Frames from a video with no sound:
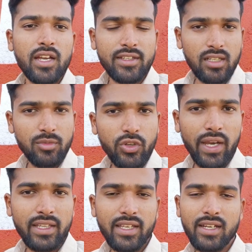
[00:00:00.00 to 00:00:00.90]
किसान भाइयों
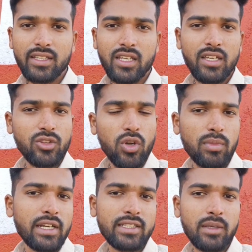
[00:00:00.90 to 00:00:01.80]
आइए देख लेते हैं इंदौर
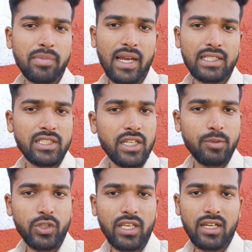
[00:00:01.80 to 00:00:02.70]
मंडी से प्याज की
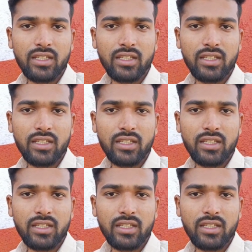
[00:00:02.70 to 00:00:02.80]
रिपोर्ट क्या